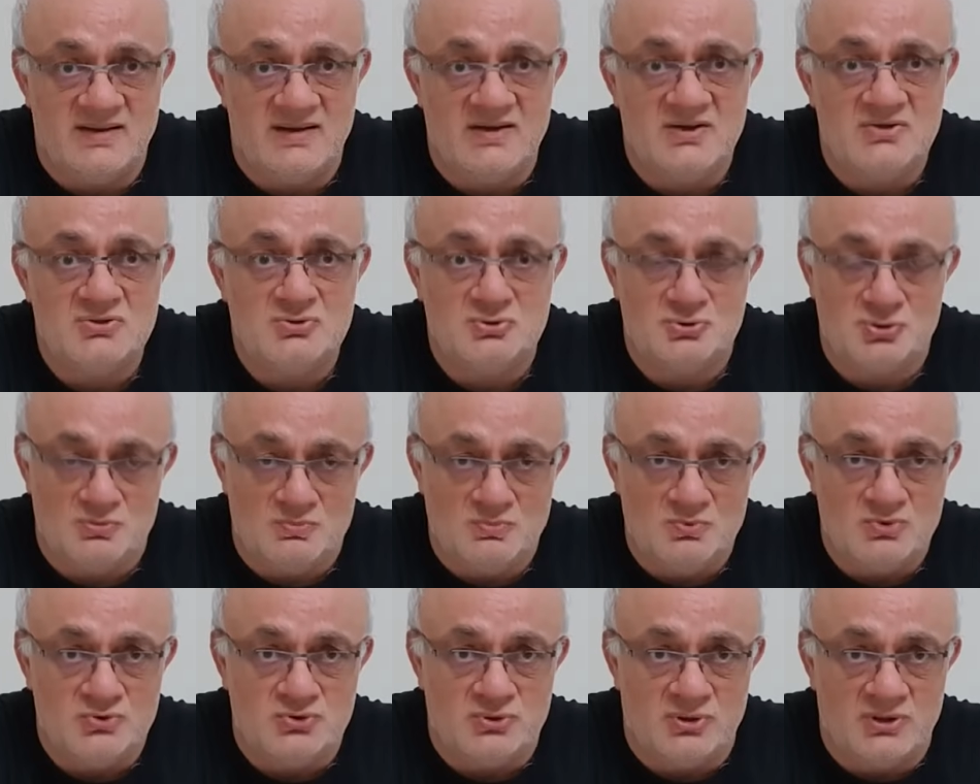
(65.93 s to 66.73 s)
de
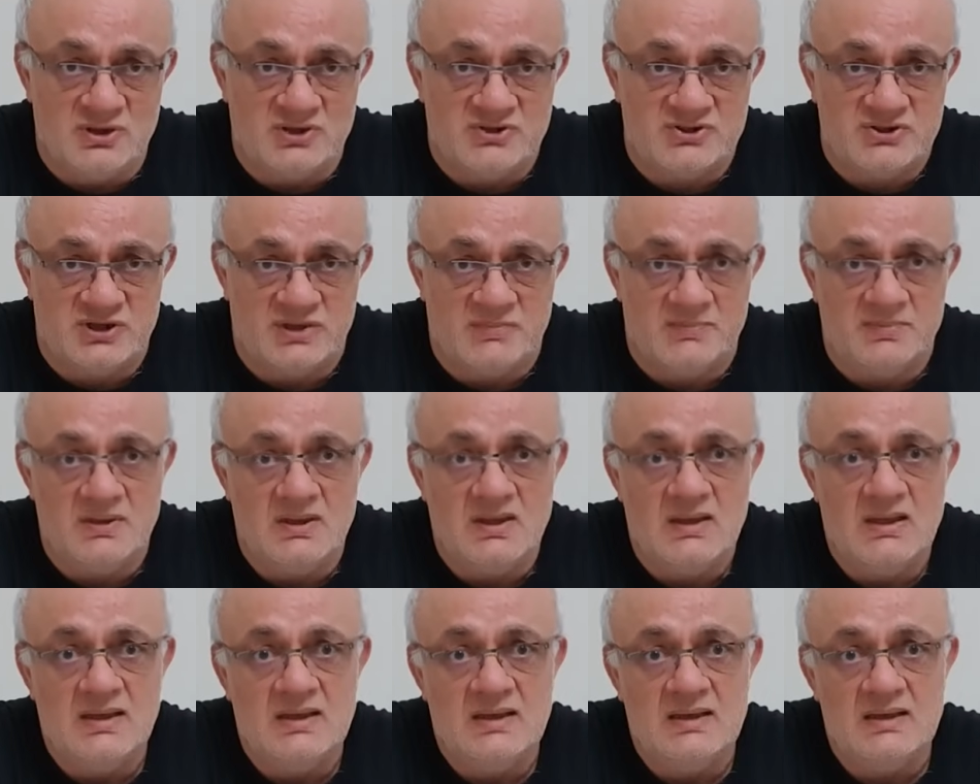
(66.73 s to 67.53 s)
sunmuş olacağım.
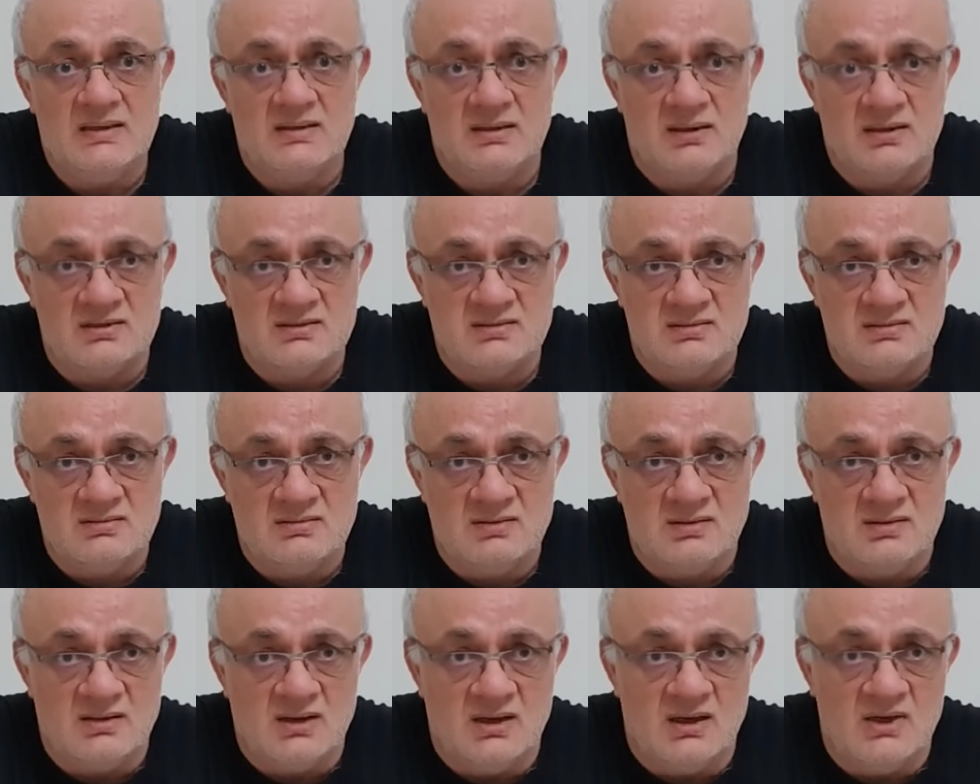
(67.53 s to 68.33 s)

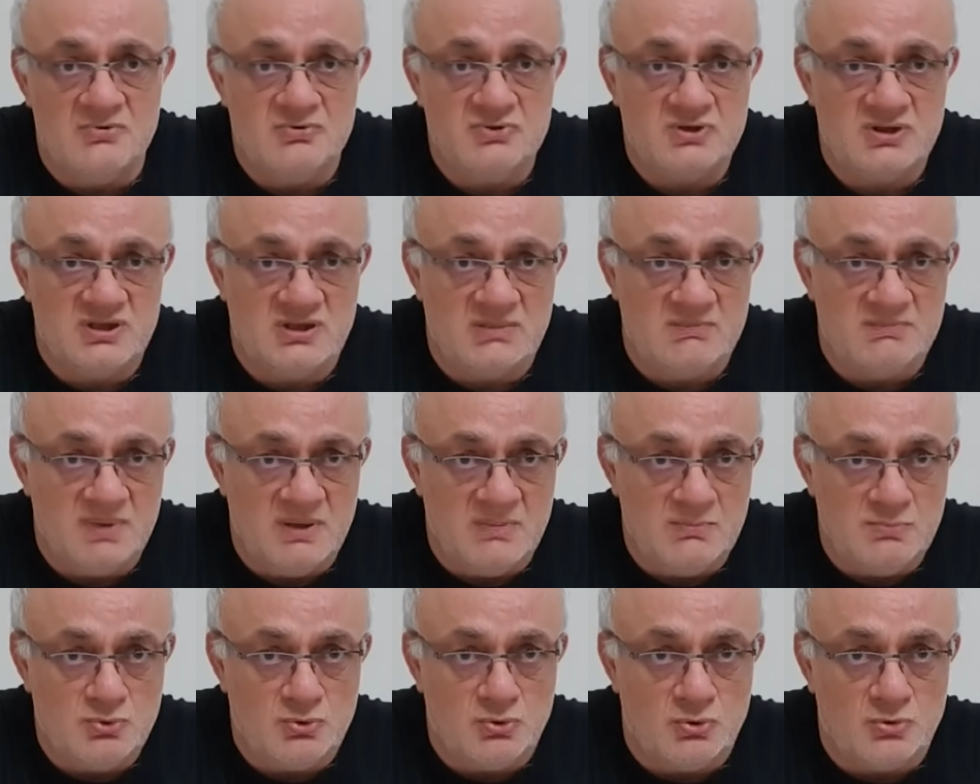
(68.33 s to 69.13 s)
Aslında daha önceden
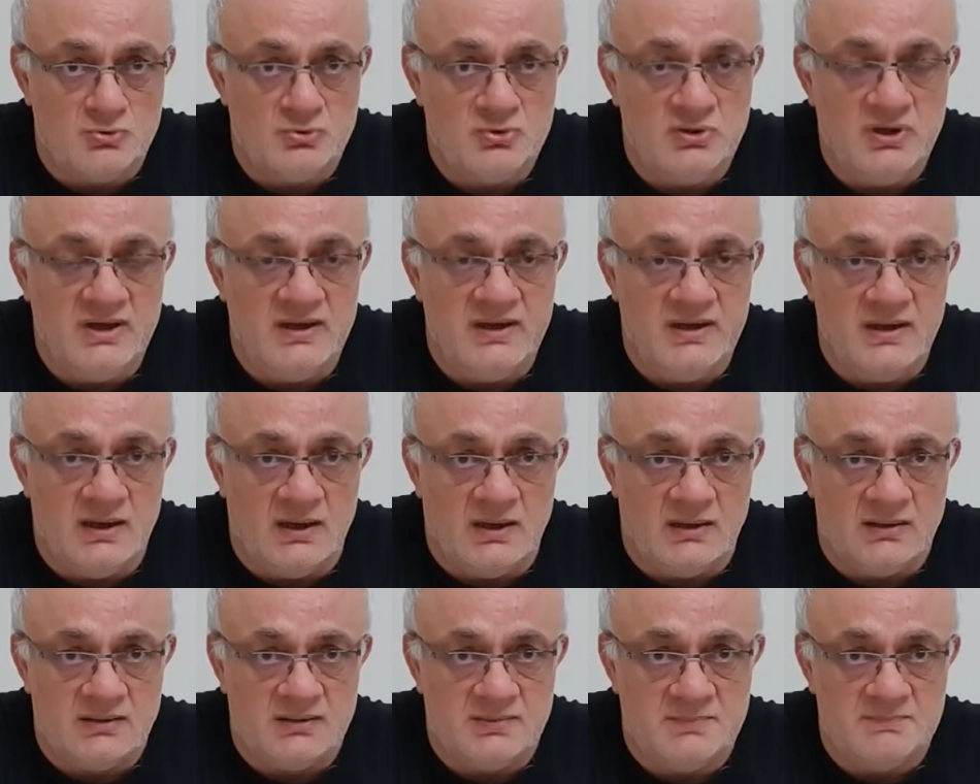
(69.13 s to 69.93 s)
ben bu konuyu ele
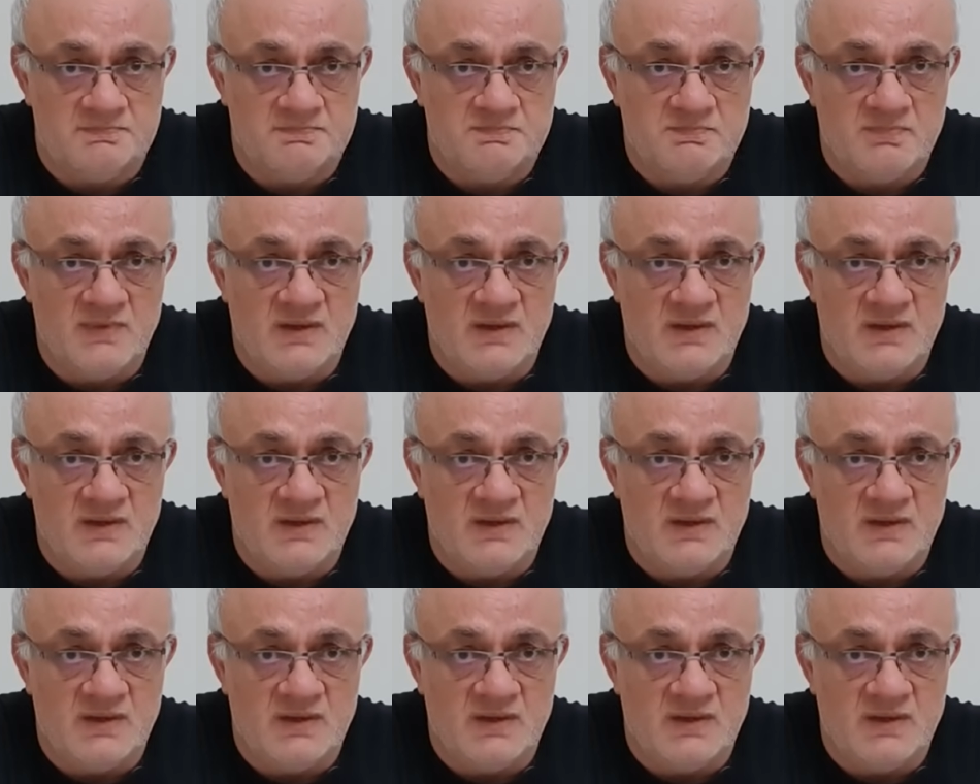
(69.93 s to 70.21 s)
aldım.